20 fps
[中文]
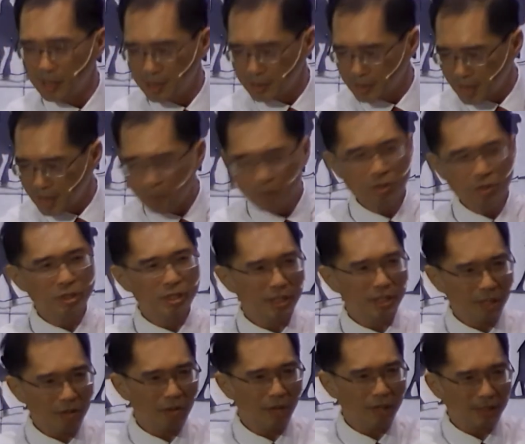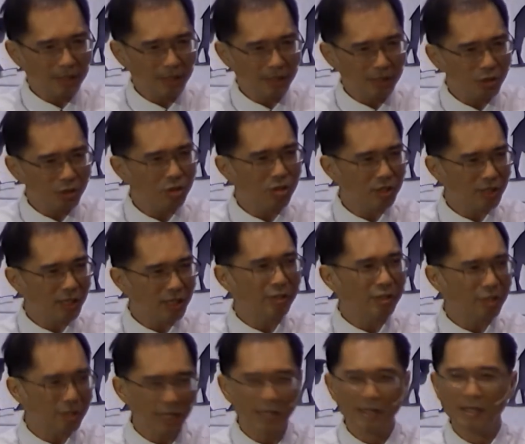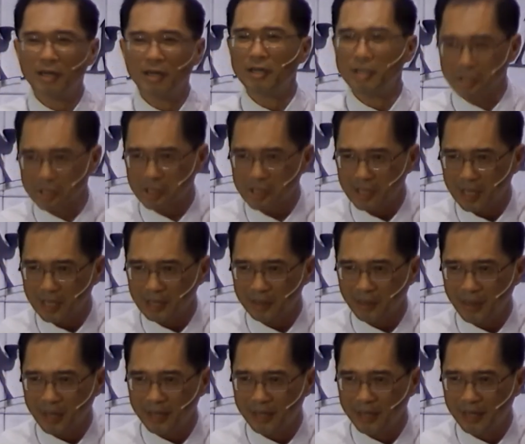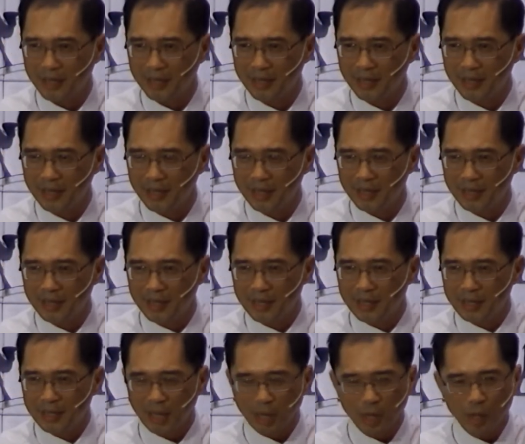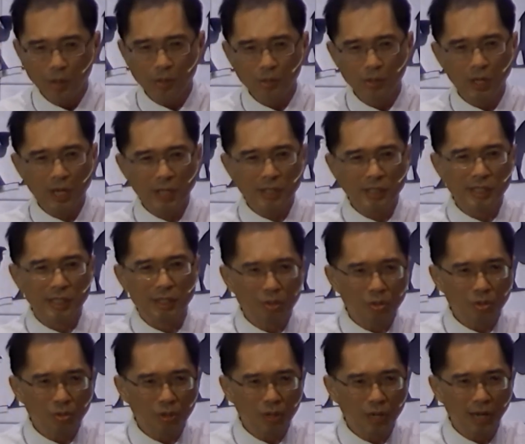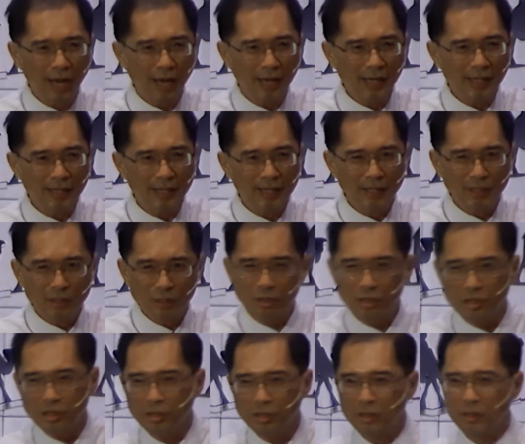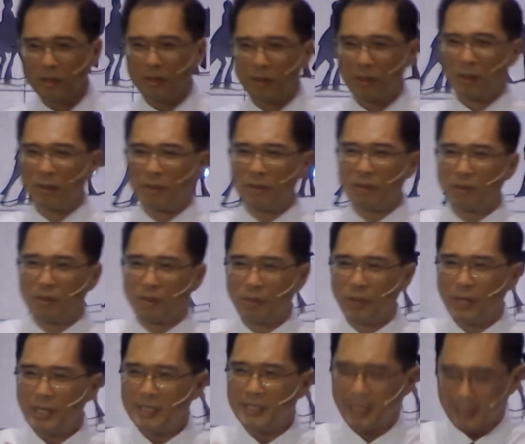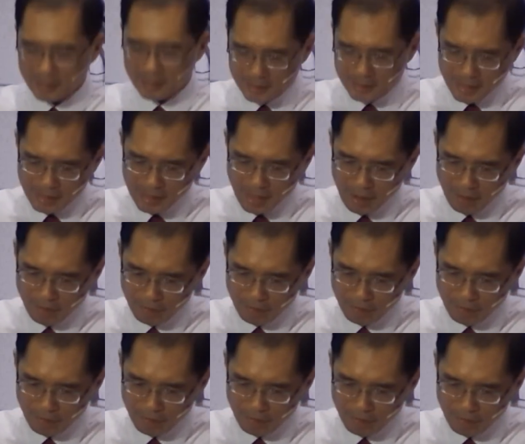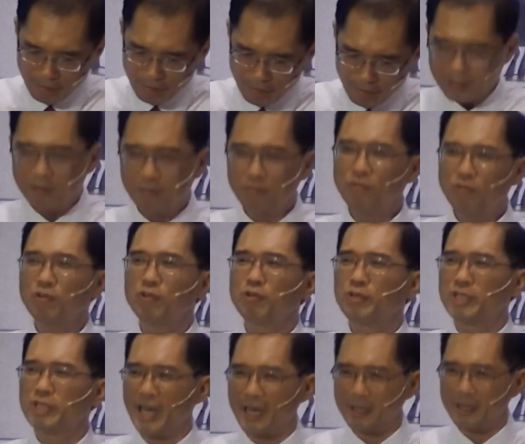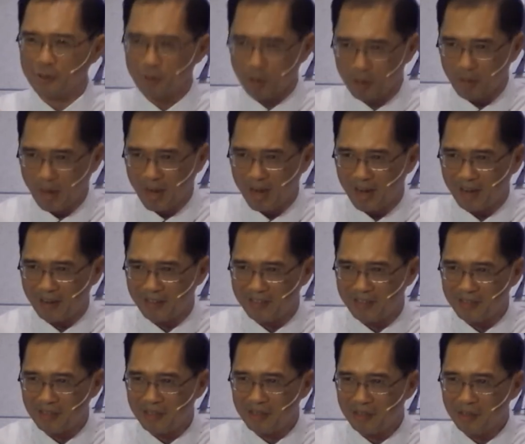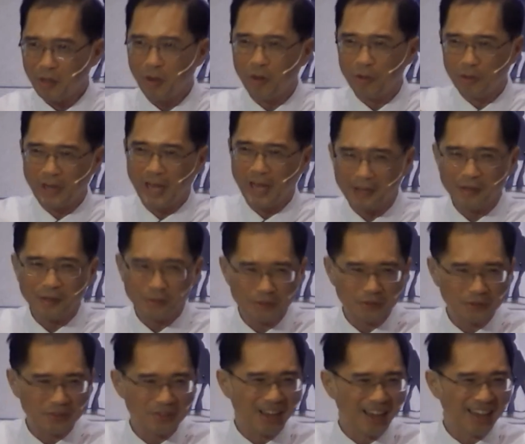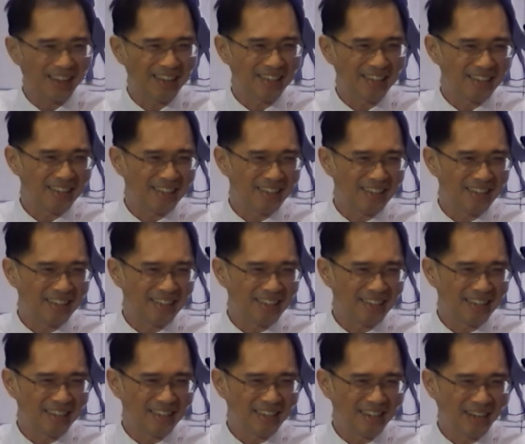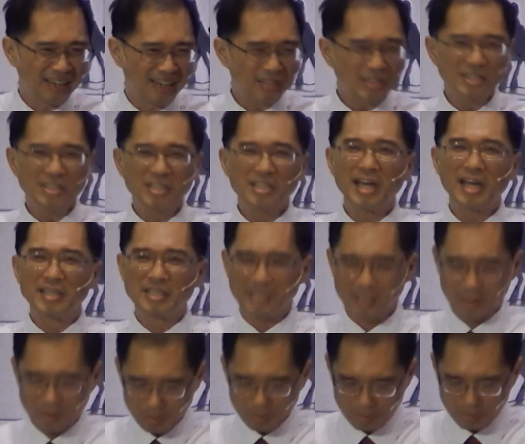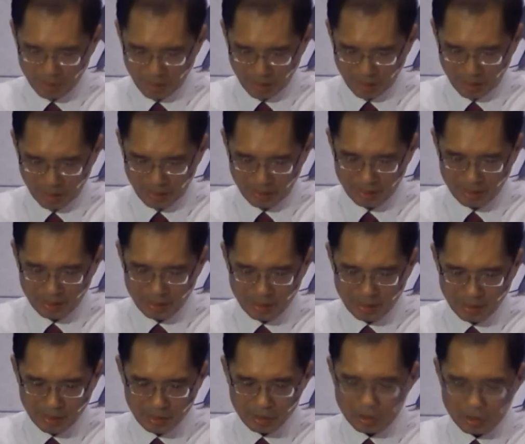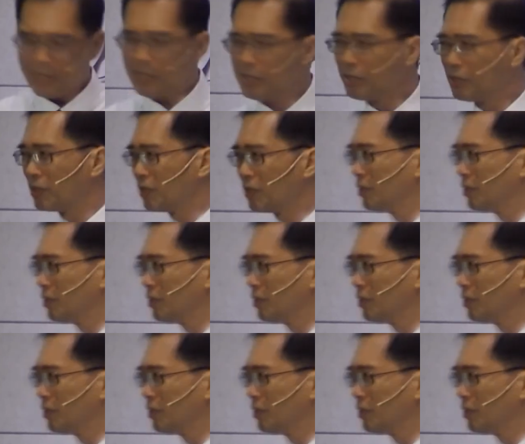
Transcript: 他目前的光景继续下去，他要饿死了，对吗？然后他醒悟过来，就是回想在他父亲富家有多美好，口粮有余啊！啊，这是他醒悟过来哈。所以